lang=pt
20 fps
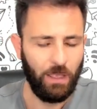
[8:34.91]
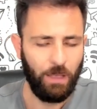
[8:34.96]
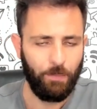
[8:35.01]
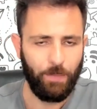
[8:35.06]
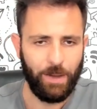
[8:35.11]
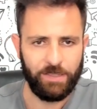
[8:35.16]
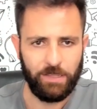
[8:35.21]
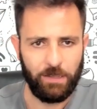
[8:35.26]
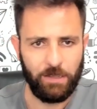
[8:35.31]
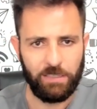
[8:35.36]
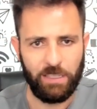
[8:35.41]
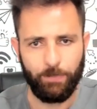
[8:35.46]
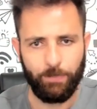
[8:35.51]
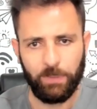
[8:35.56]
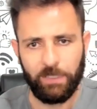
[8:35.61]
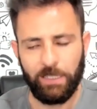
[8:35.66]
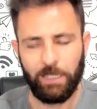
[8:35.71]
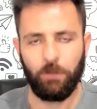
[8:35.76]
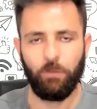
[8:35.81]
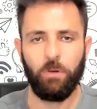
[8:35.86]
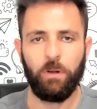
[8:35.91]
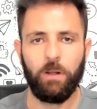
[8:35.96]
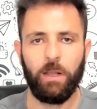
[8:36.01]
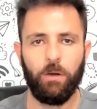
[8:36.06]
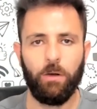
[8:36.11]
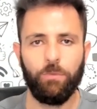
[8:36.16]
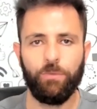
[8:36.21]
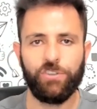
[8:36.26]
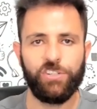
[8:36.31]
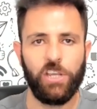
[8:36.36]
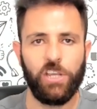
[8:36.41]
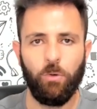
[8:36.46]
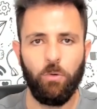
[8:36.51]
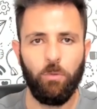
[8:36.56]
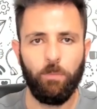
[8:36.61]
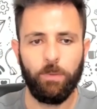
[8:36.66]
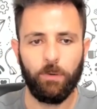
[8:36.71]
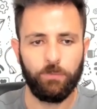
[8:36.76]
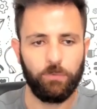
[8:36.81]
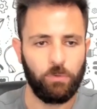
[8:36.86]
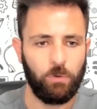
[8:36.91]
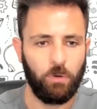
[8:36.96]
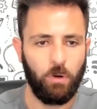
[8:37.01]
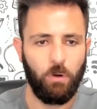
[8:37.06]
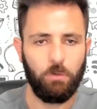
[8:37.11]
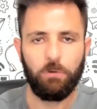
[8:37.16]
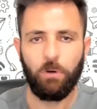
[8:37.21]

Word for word: Mas aqui você poderia colocar um g1.com,